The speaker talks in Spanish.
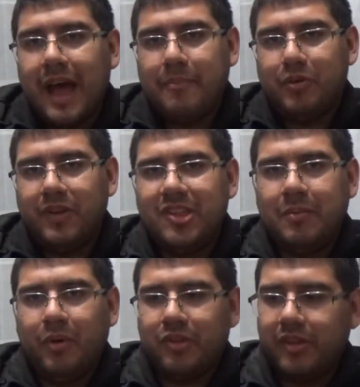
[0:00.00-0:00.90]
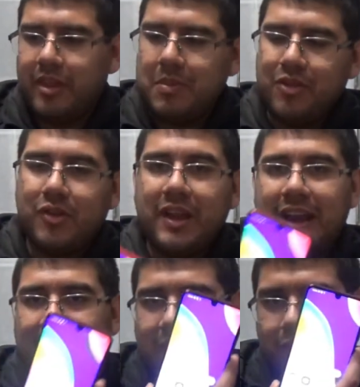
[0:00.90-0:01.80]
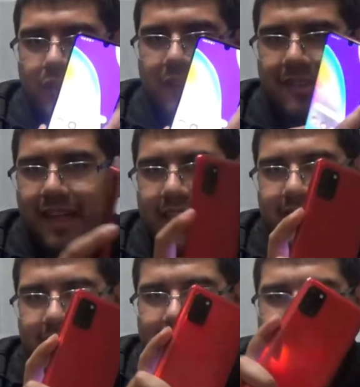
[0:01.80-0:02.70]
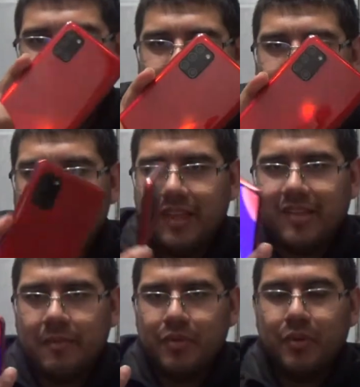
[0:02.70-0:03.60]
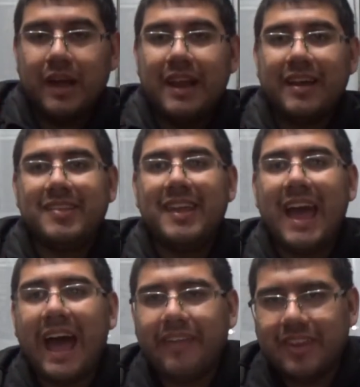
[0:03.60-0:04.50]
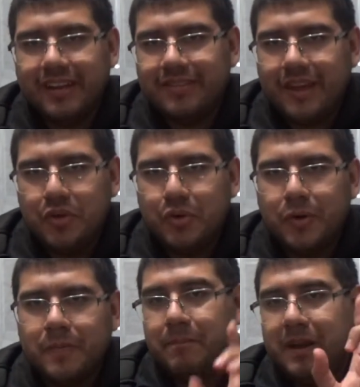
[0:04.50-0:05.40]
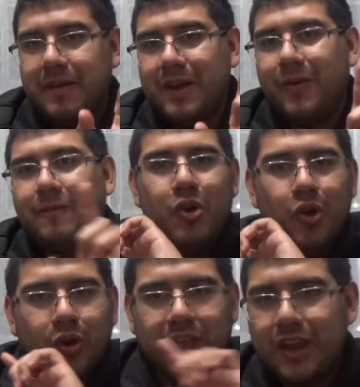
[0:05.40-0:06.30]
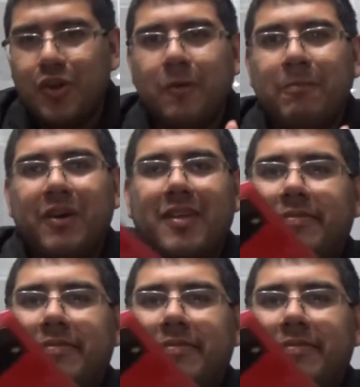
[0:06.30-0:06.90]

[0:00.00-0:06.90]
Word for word: aprovechemos de mencionar las cosas a destacar de este Samsung Galaxy A31. Primero, lo que no puede